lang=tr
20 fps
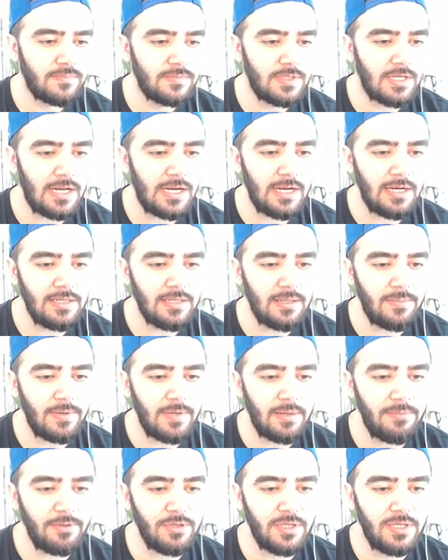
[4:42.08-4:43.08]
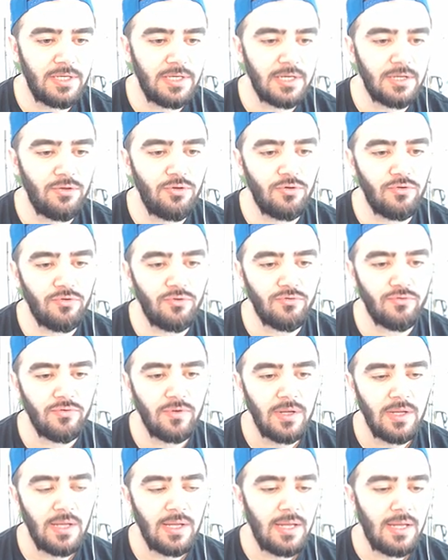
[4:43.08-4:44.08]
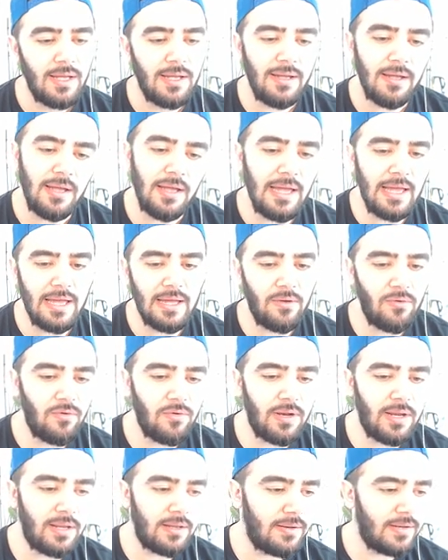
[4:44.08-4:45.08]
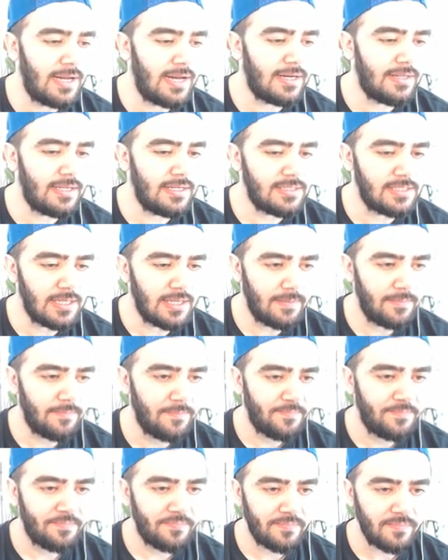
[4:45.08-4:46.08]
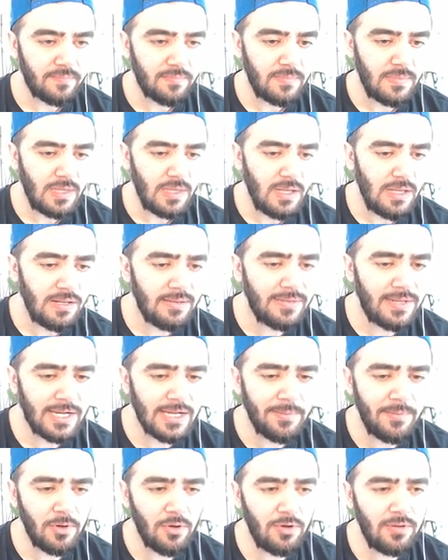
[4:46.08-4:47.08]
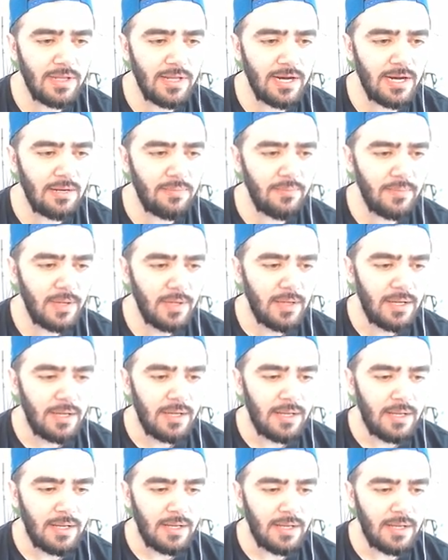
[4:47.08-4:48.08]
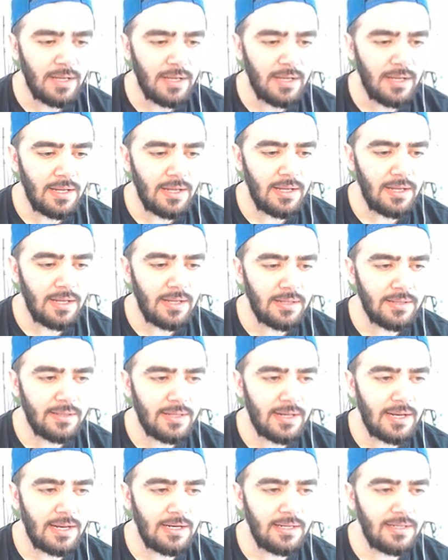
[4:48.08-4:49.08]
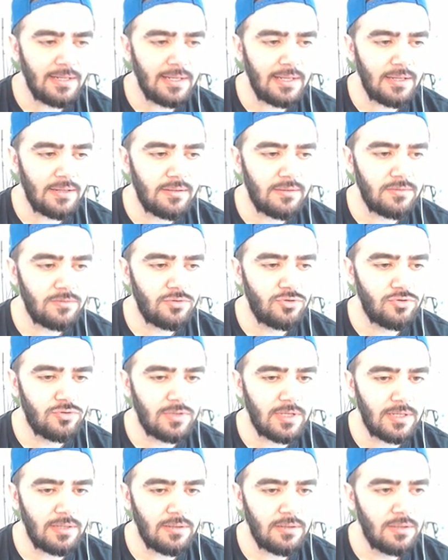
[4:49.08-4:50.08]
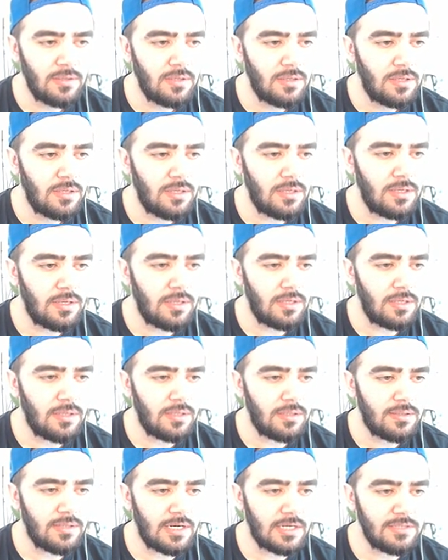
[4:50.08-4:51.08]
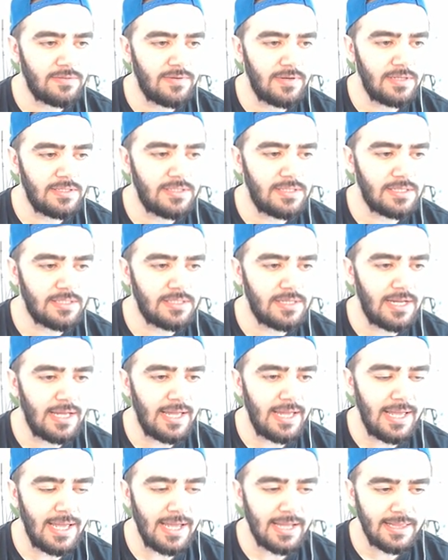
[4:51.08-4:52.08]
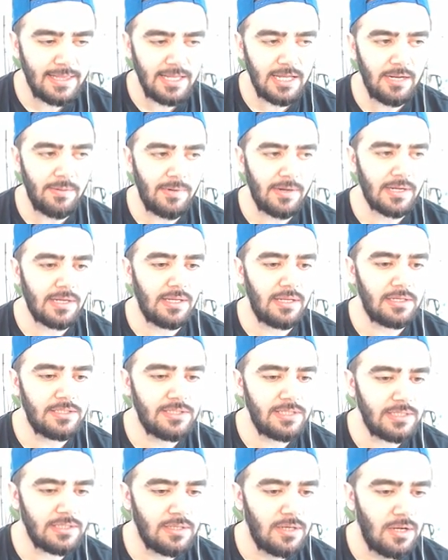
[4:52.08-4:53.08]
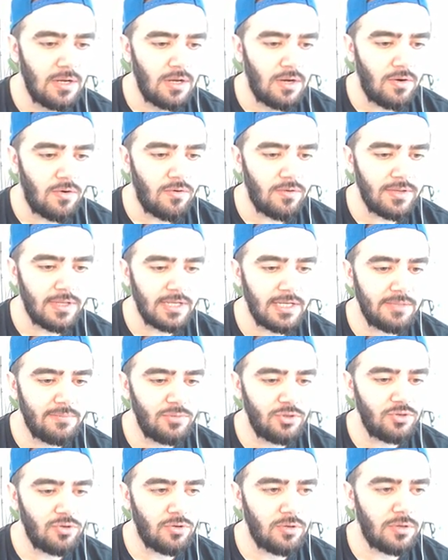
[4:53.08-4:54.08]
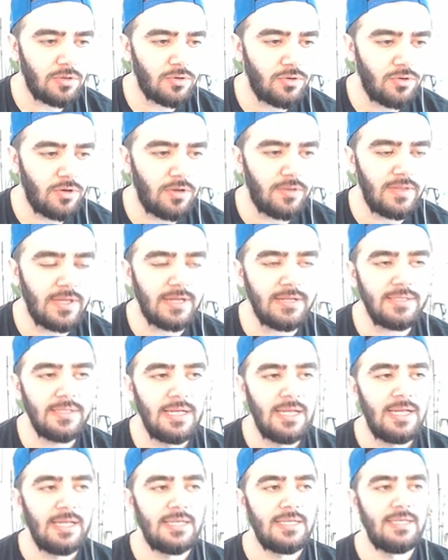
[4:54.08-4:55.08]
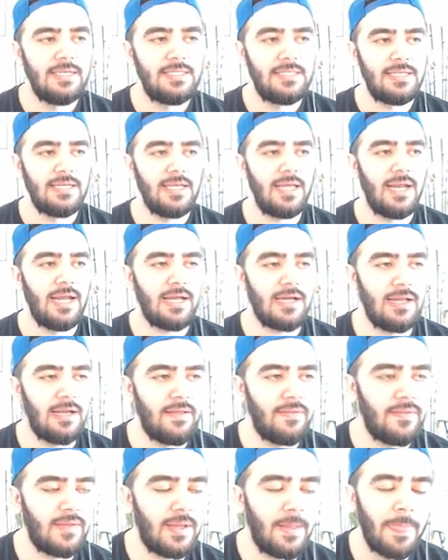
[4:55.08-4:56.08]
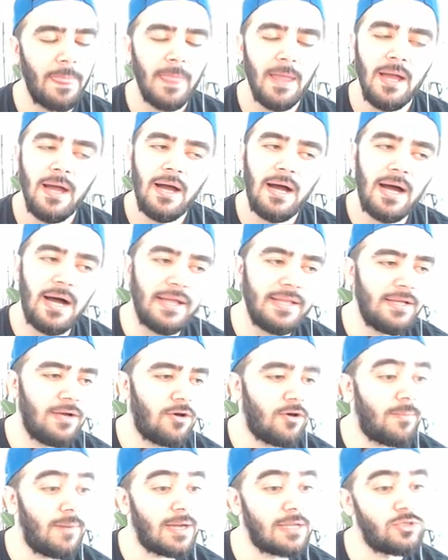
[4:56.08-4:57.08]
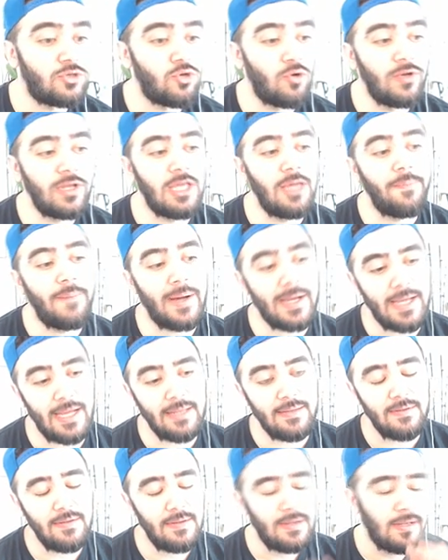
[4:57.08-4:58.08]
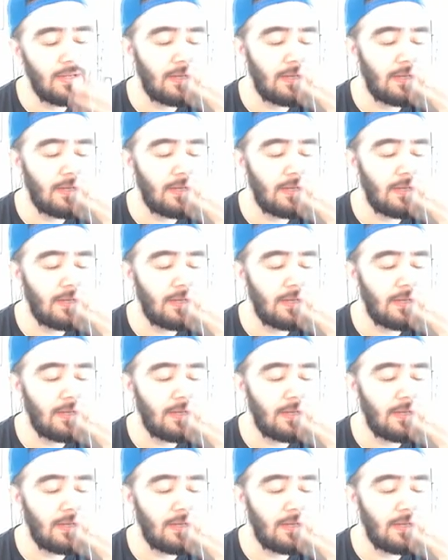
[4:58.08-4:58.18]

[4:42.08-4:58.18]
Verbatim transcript: Dalali de böyle bir 2'ye gidiyordur. Eh, öyle neredeyse. Takıma gönderelim. Ee, Darali'yi de şuradan e, transfer listesine ekleyelim arkadaşlar. O da gitmiş oldu. Gönder gitsin geriye kalan da. Hadi yavrum bak son iki paket.